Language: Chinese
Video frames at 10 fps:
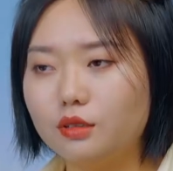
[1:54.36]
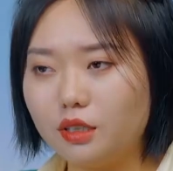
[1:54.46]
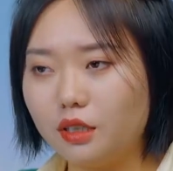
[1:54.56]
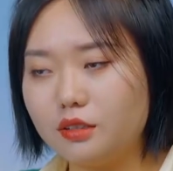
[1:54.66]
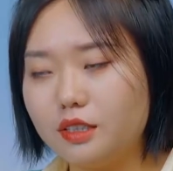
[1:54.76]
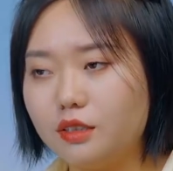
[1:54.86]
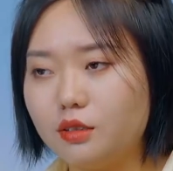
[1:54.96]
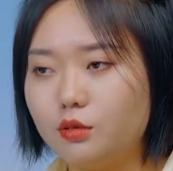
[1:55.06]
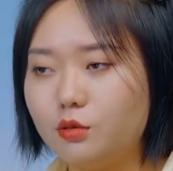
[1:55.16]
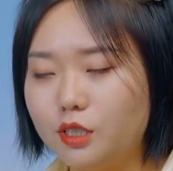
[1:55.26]
让这
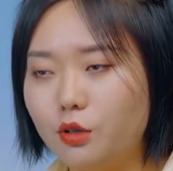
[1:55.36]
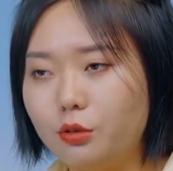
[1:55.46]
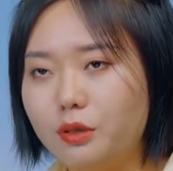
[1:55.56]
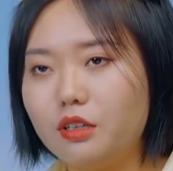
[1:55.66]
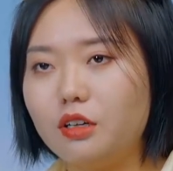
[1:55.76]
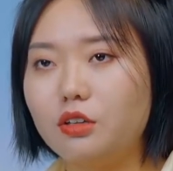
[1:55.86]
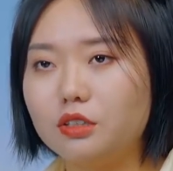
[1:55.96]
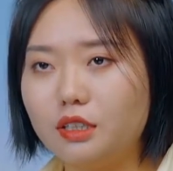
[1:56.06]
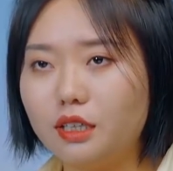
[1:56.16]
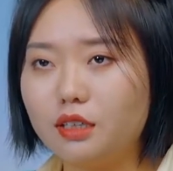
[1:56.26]
个效率变得高起来。